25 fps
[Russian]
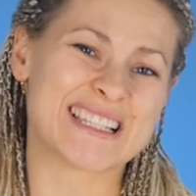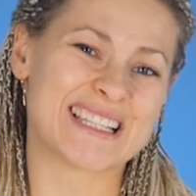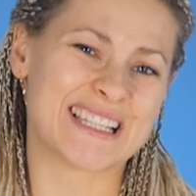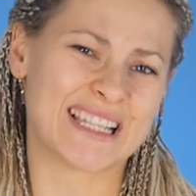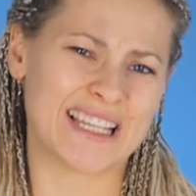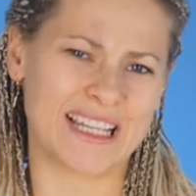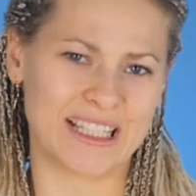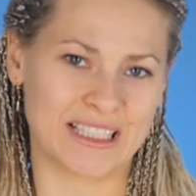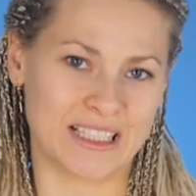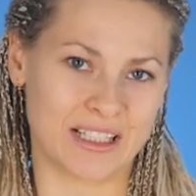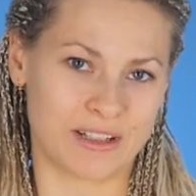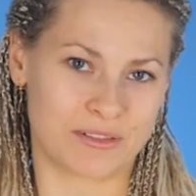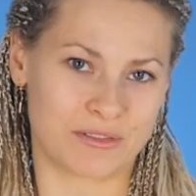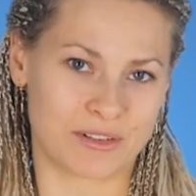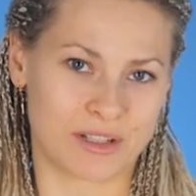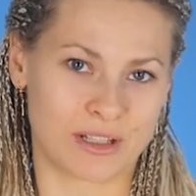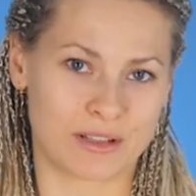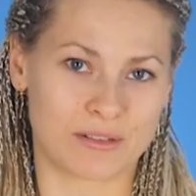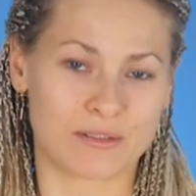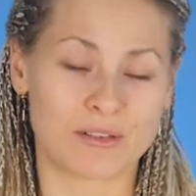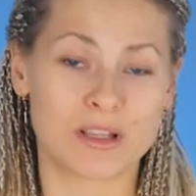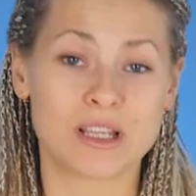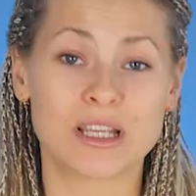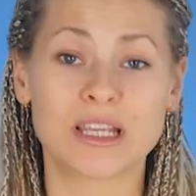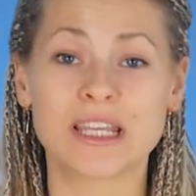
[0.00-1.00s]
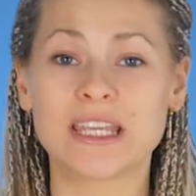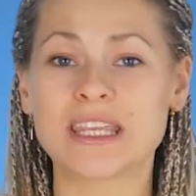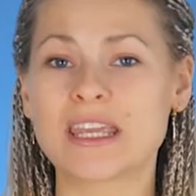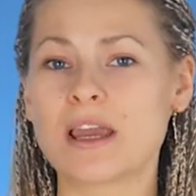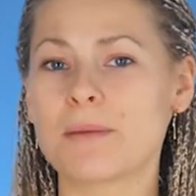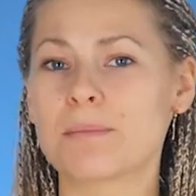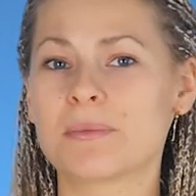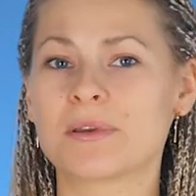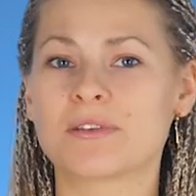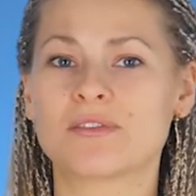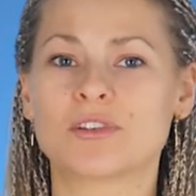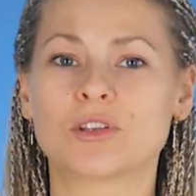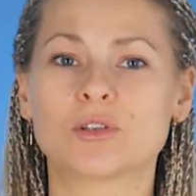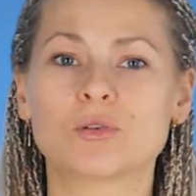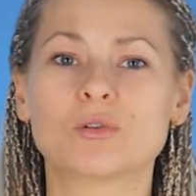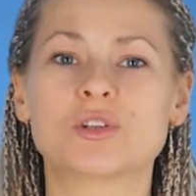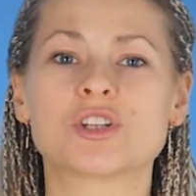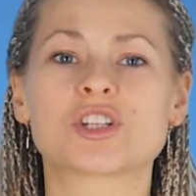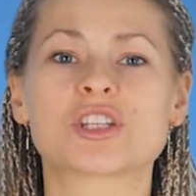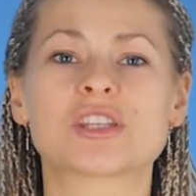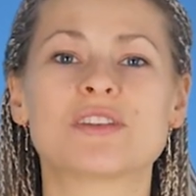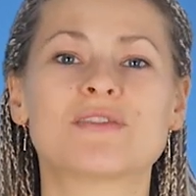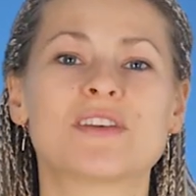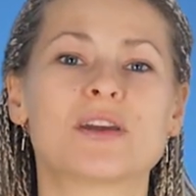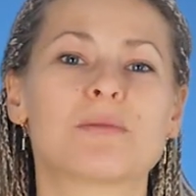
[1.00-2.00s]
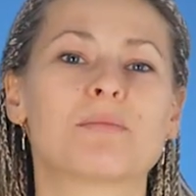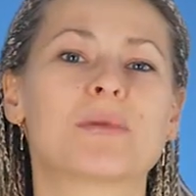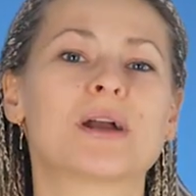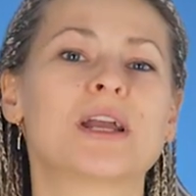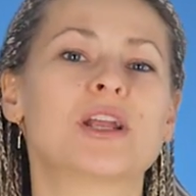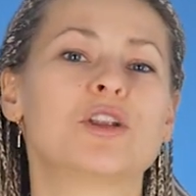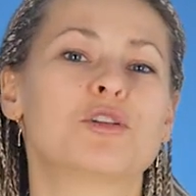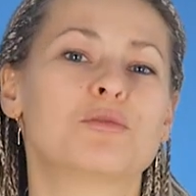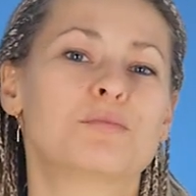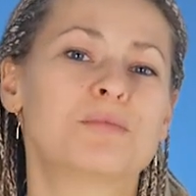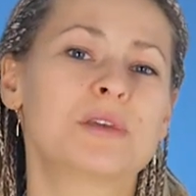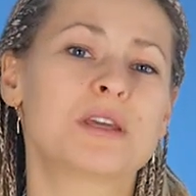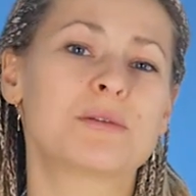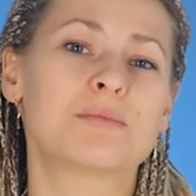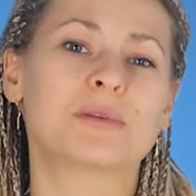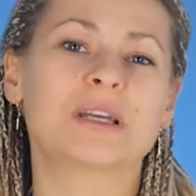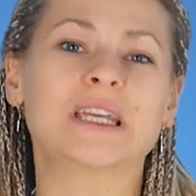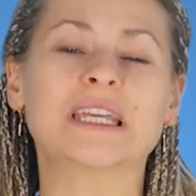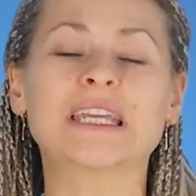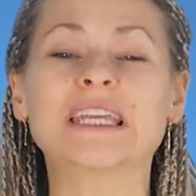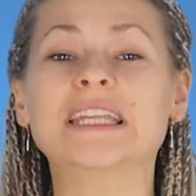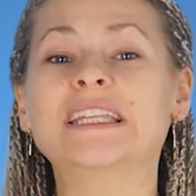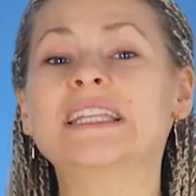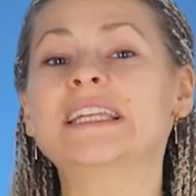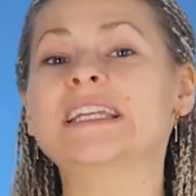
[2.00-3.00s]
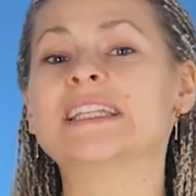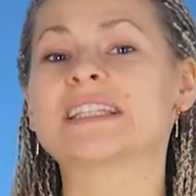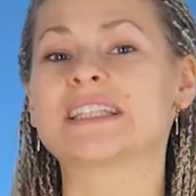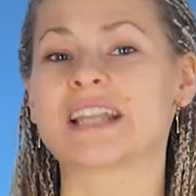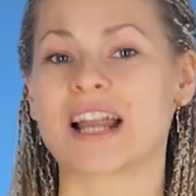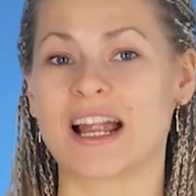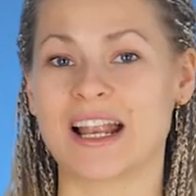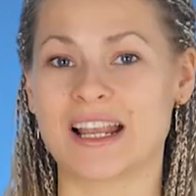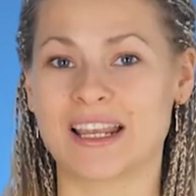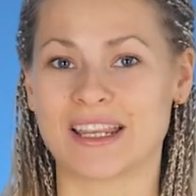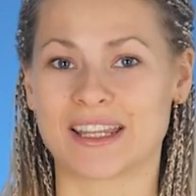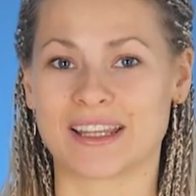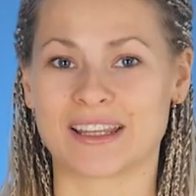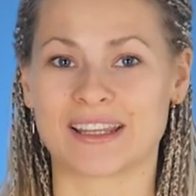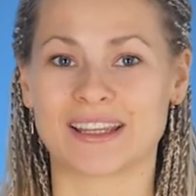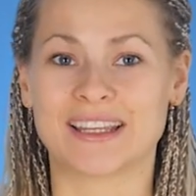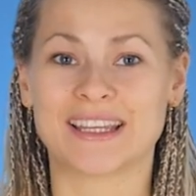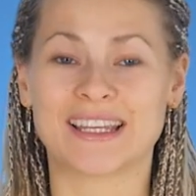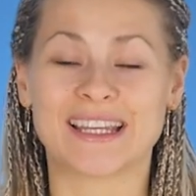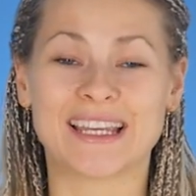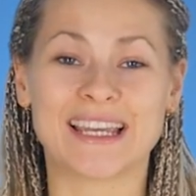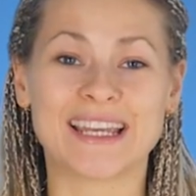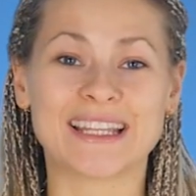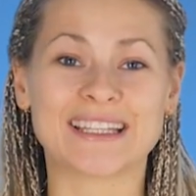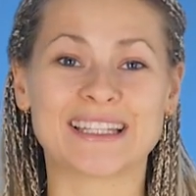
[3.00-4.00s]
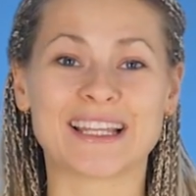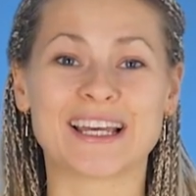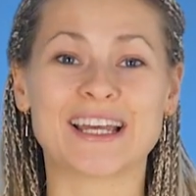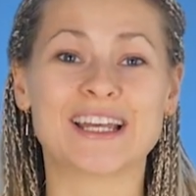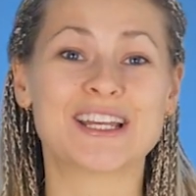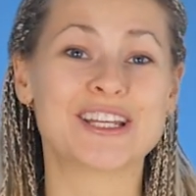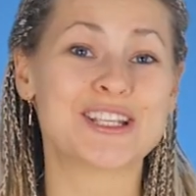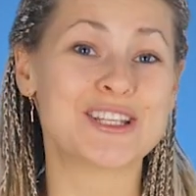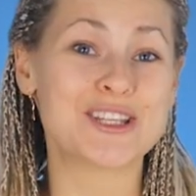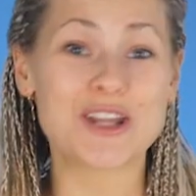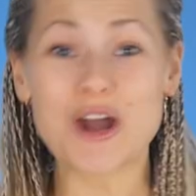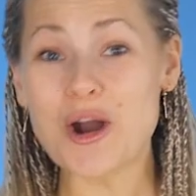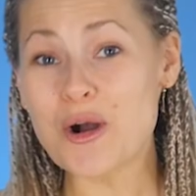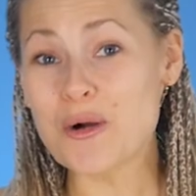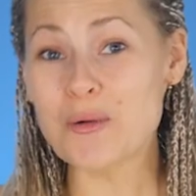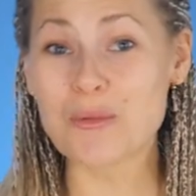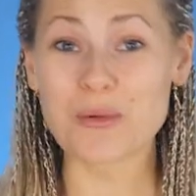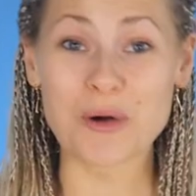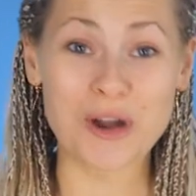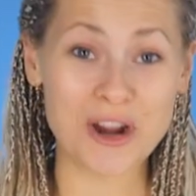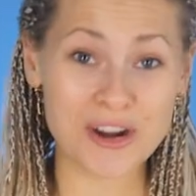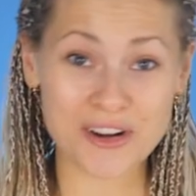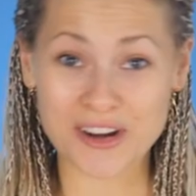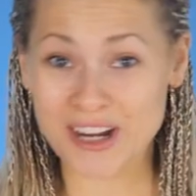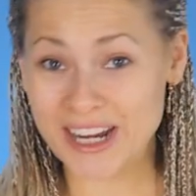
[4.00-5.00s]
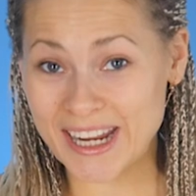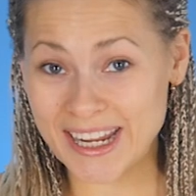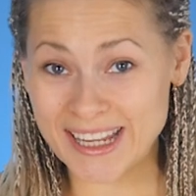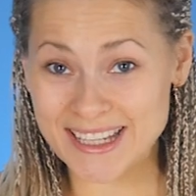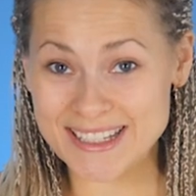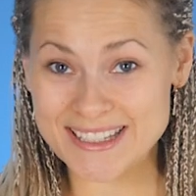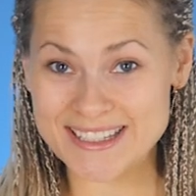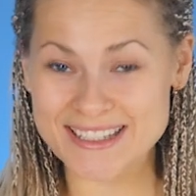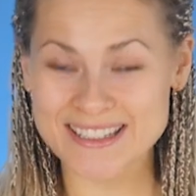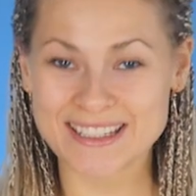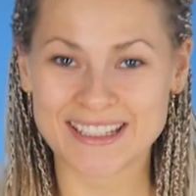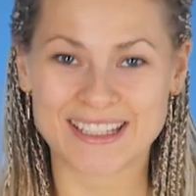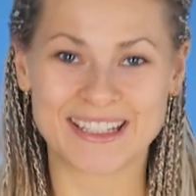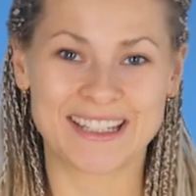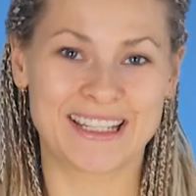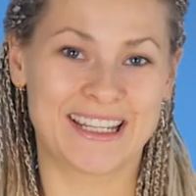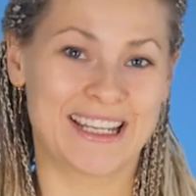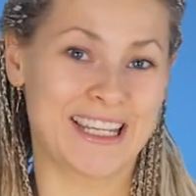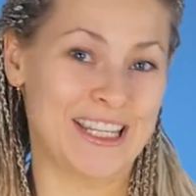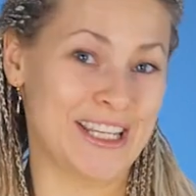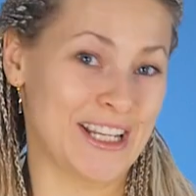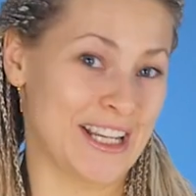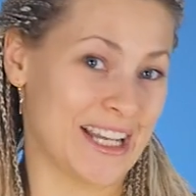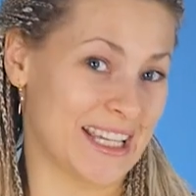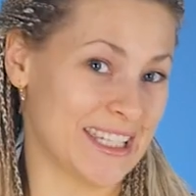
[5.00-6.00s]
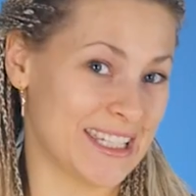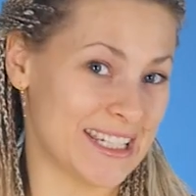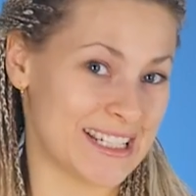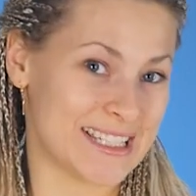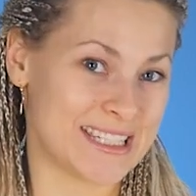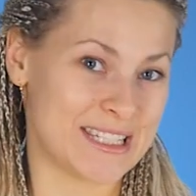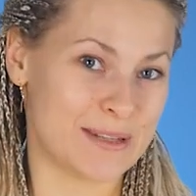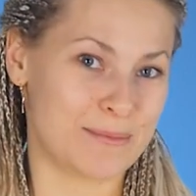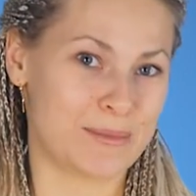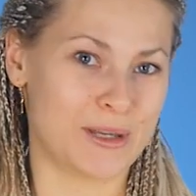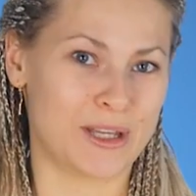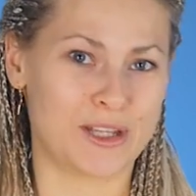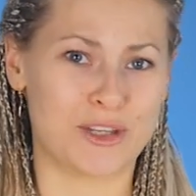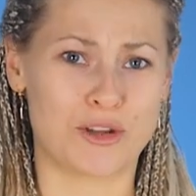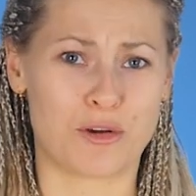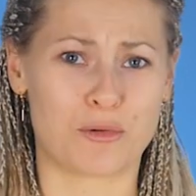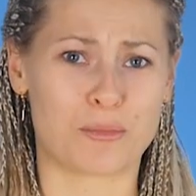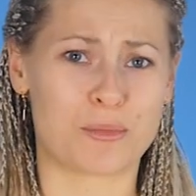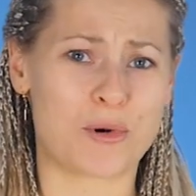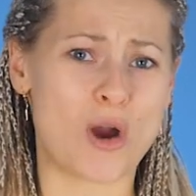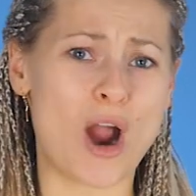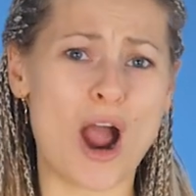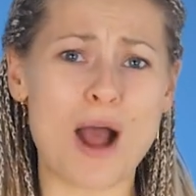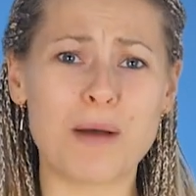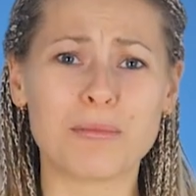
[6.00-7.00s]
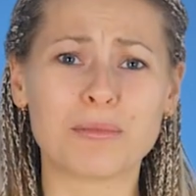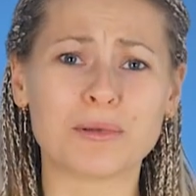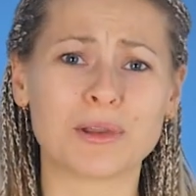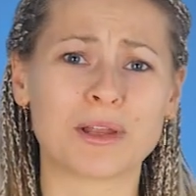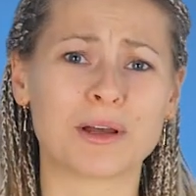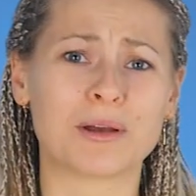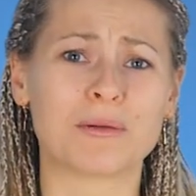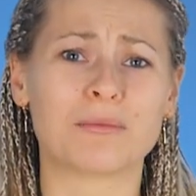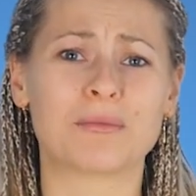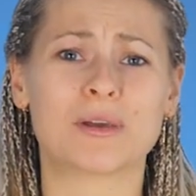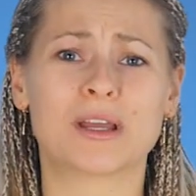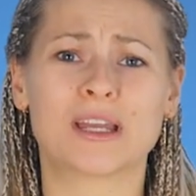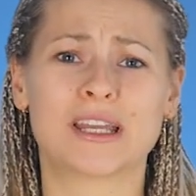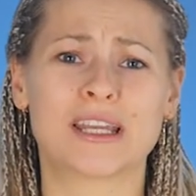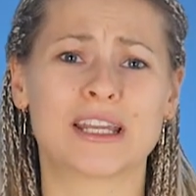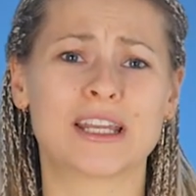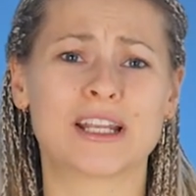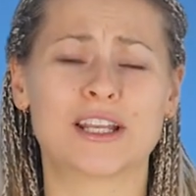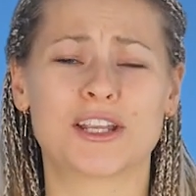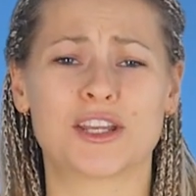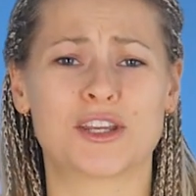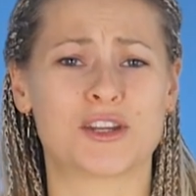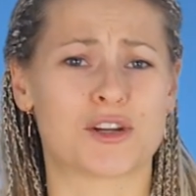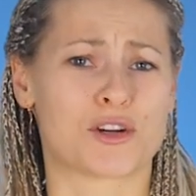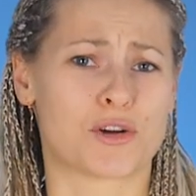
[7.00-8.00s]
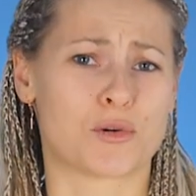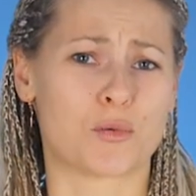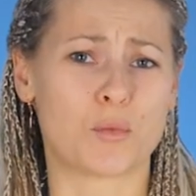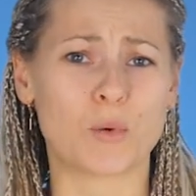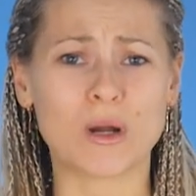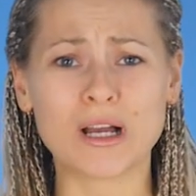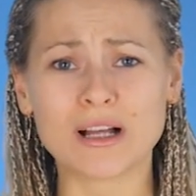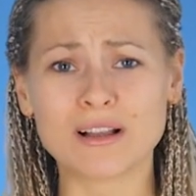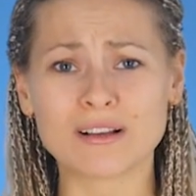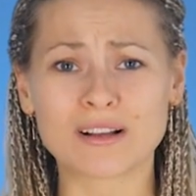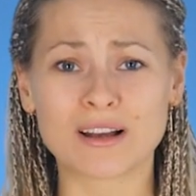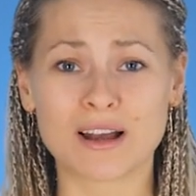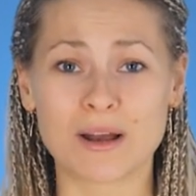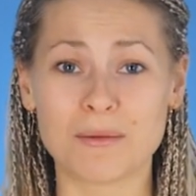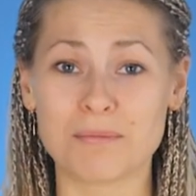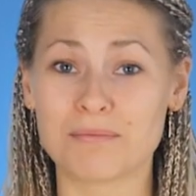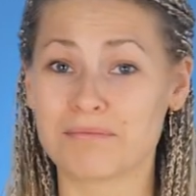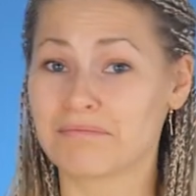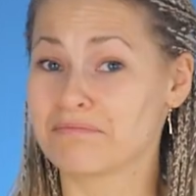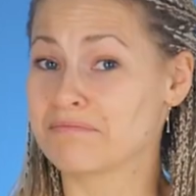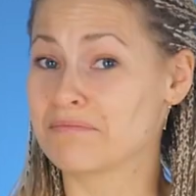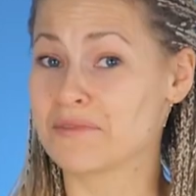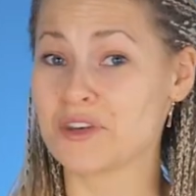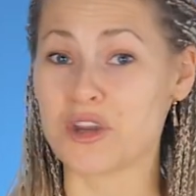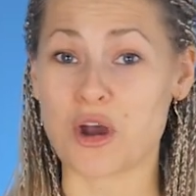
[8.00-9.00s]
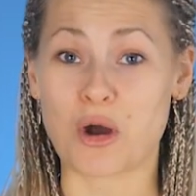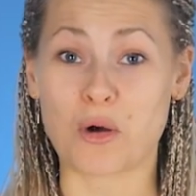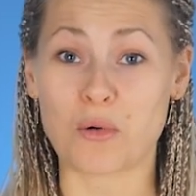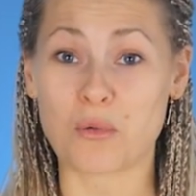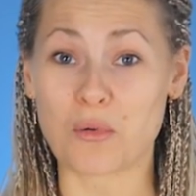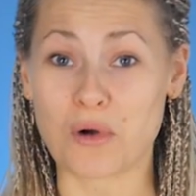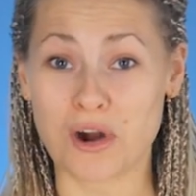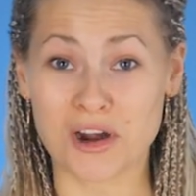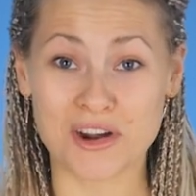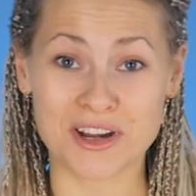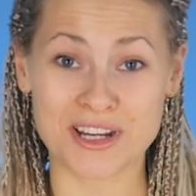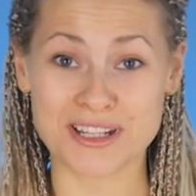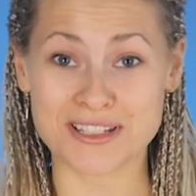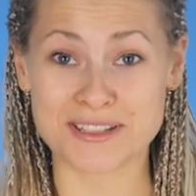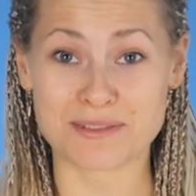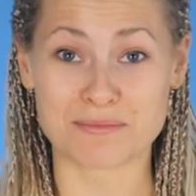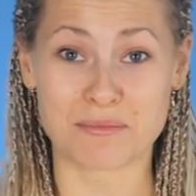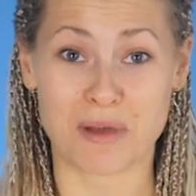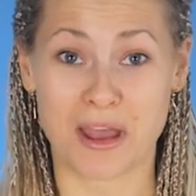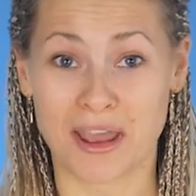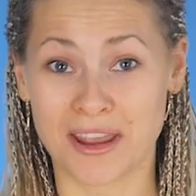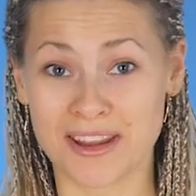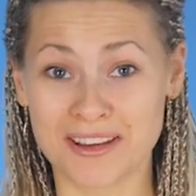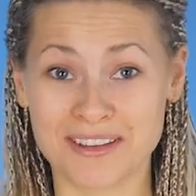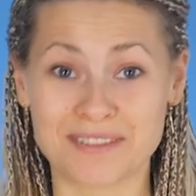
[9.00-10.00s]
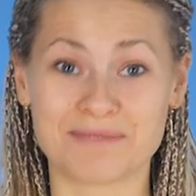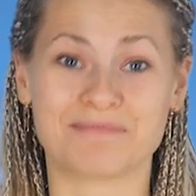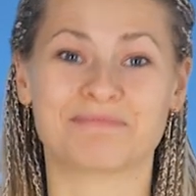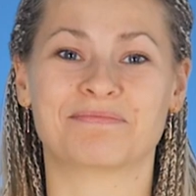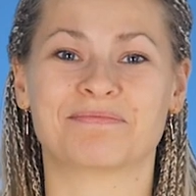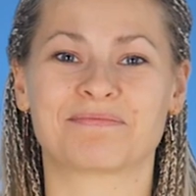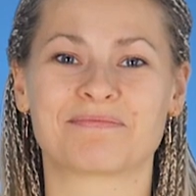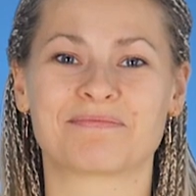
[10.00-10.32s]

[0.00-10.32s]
сленговые. Я приведу лишь две мои любимые и нейтральные. Это «no worries» И никаких тебе no problem или you're welcome, no worries, mate.